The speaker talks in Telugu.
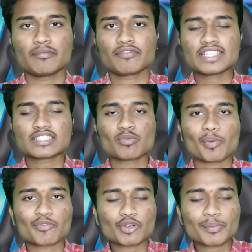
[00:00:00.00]
ఫ్రెండ్స్ ఈ
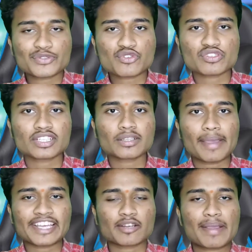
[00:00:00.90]
మొబైల్ ఫోన్ మనం చూసినట్లయితే
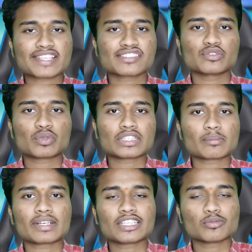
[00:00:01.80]
మైక్రోమాక్స్ ఇన్ వన్
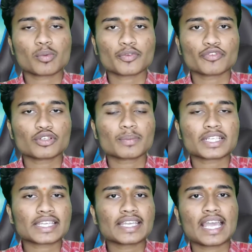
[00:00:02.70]
అనమాట ఈ మొబైల్ ఫోన్
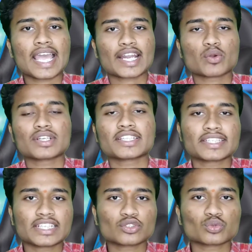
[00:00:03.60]
మనకి అరౌండ్
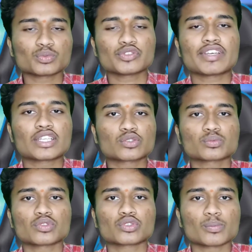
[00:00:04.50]
అయితే ఇంకా తొమ్మిది వేల
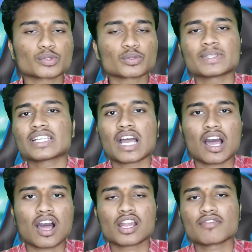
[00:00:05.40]
తొమ్మిది వందల తొంభై తొమ్మిది ఇంకా
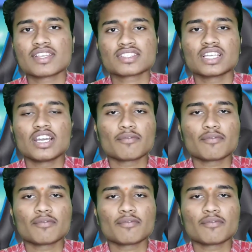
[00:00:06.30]
ఆల్వేస్